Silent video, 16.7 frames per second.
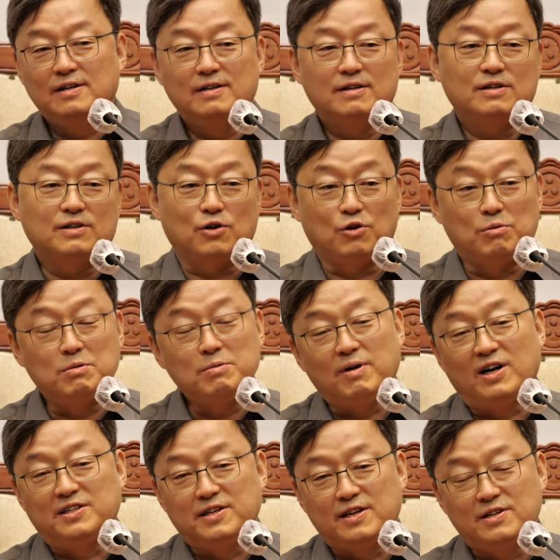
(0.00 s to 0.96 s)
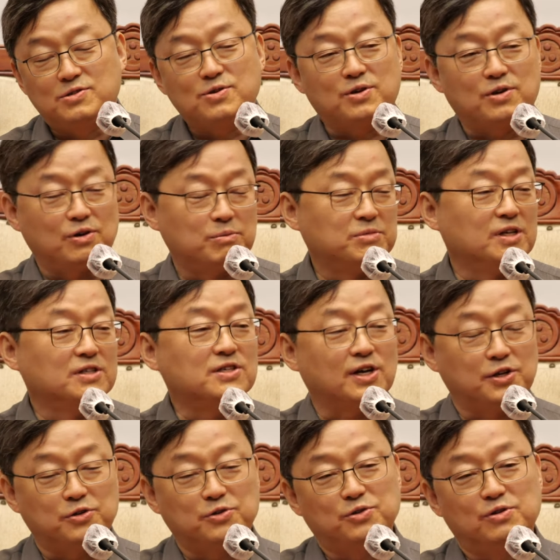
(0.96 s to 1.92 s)
경험을 많이 해서 경험된
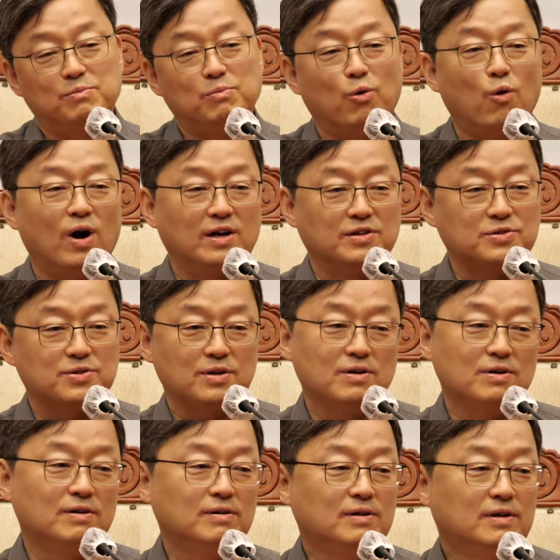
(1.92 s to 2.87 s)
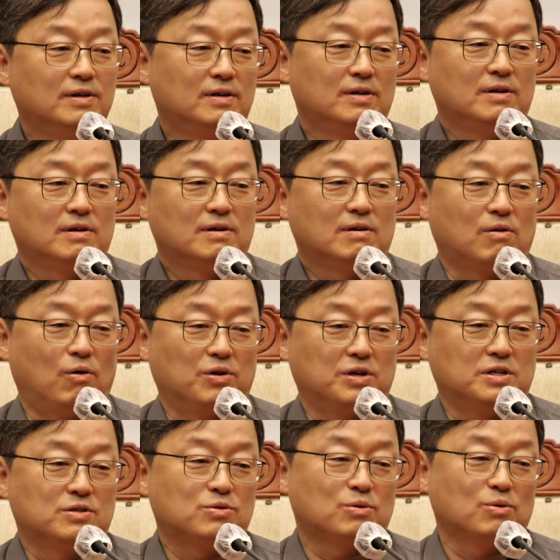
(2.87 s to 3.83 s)
자료들을 모아서
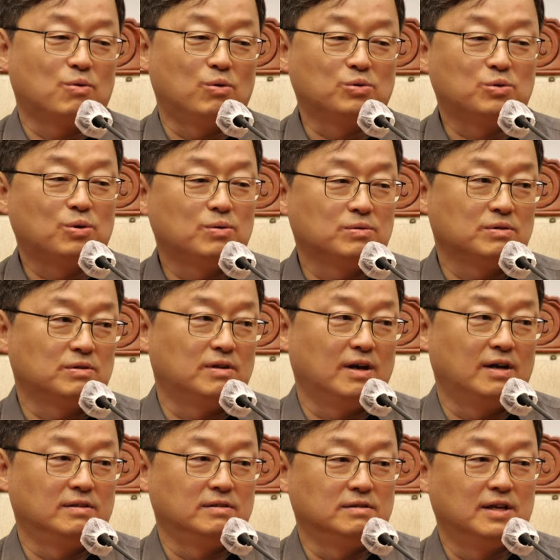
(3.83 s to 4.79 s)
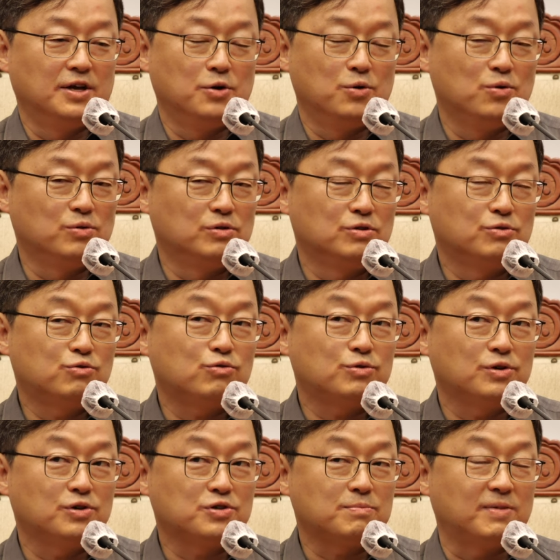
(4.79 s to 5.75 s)
거기서 공통된 내용을
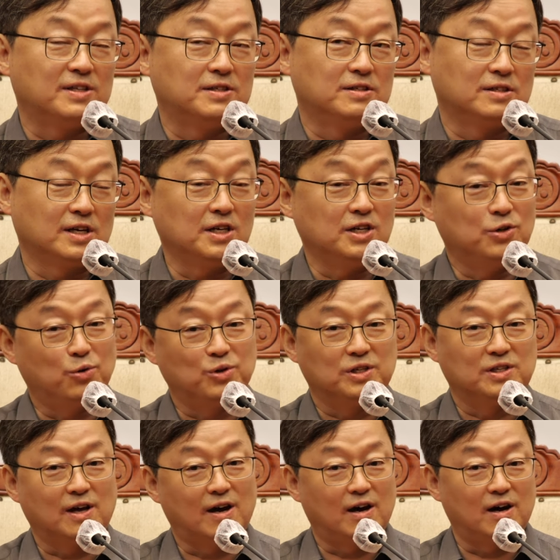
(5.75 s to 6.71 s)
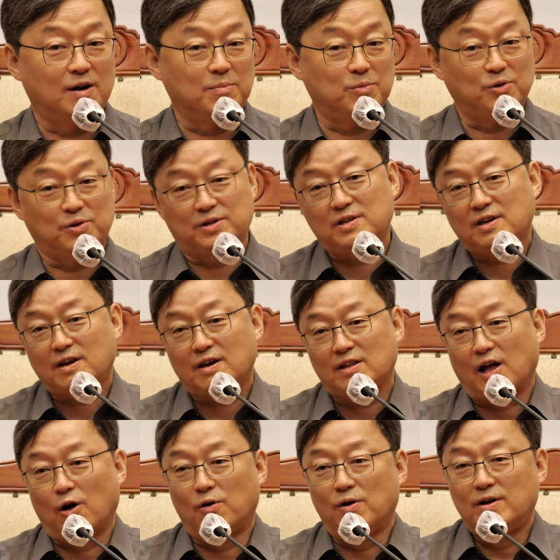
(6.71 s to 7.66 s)
추려서 만드는 게 이론이다. 이렇게
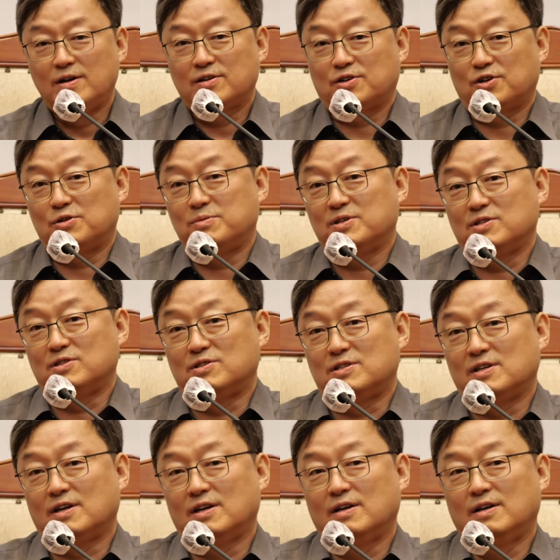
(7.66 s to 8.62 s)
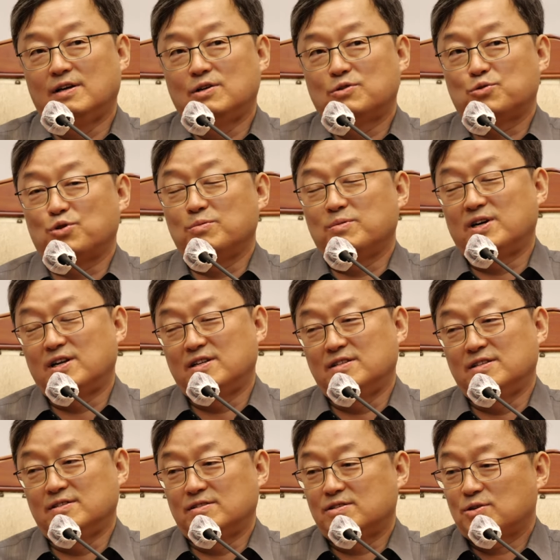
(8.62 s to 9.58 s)
그러면 이제 소위
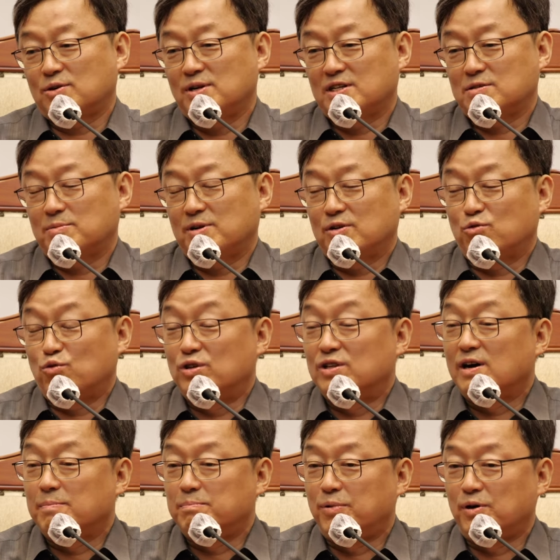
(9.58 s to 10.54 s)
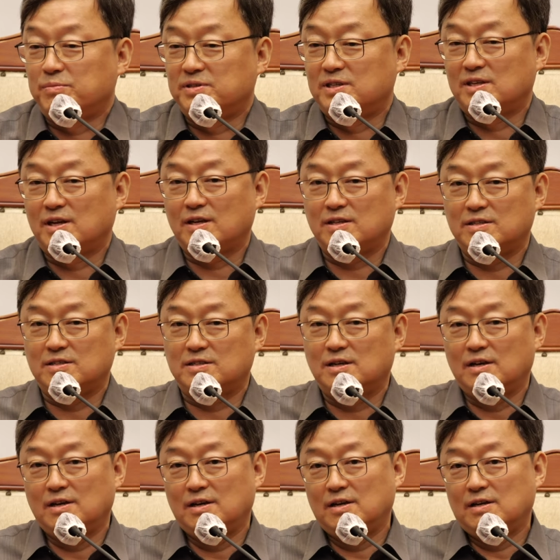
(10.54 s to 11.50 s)
말하는 철학에서 말하는 귀납법인데
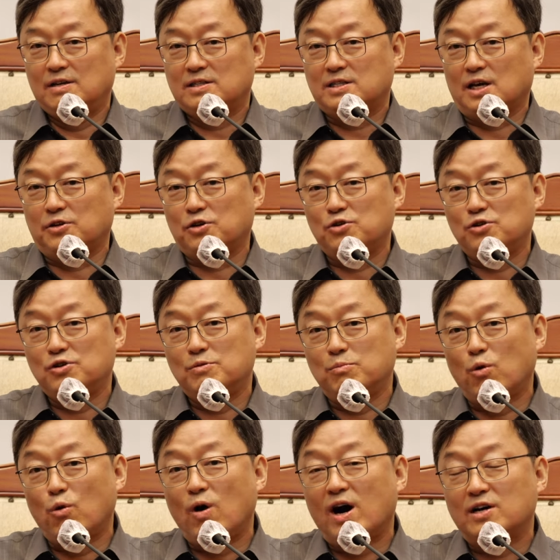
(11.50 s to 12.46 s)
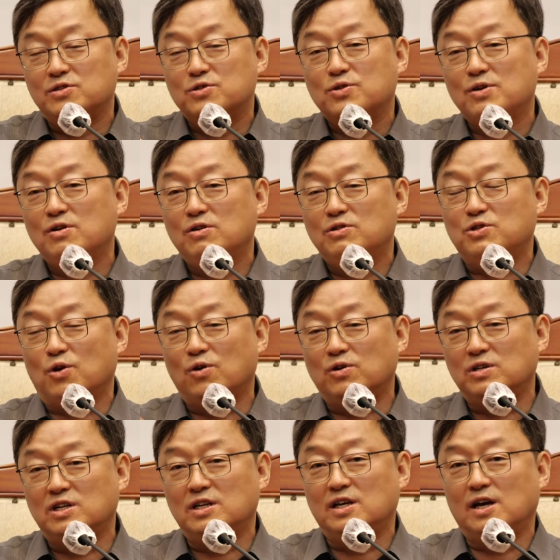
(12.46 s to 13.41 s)
자료를 모아서
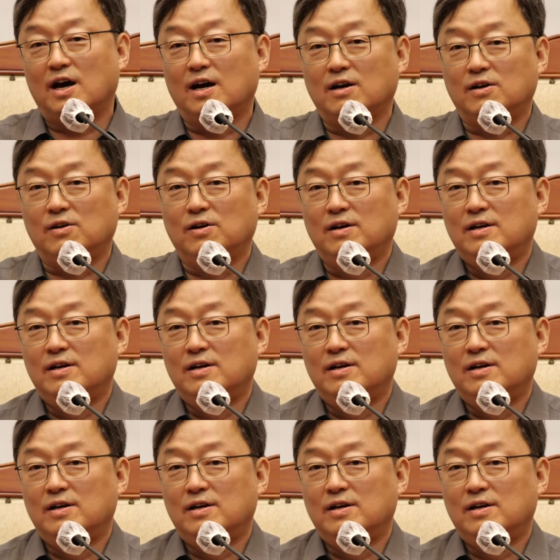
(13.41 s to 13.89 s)
정리한